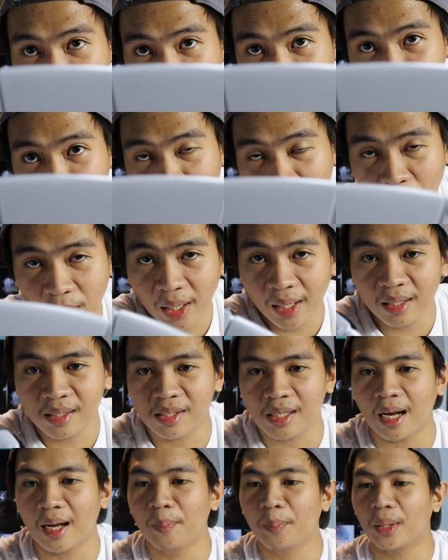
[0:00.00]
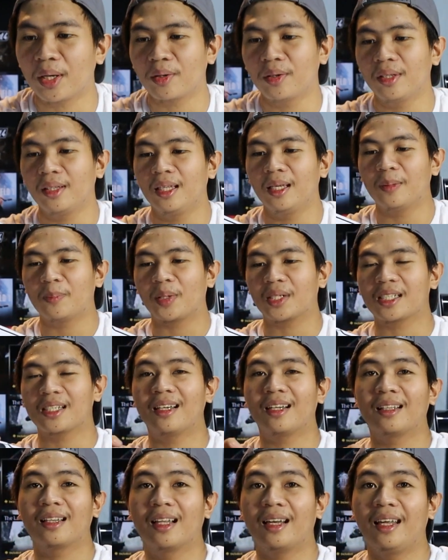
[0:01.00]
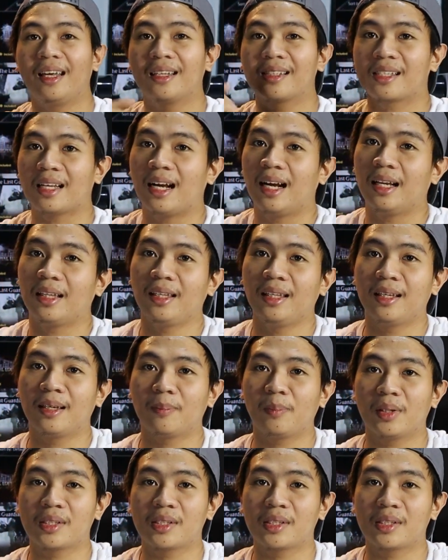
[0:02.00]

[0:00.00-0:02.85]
Nagbi-blink siya pero hindi pa siya nagla-link sa ating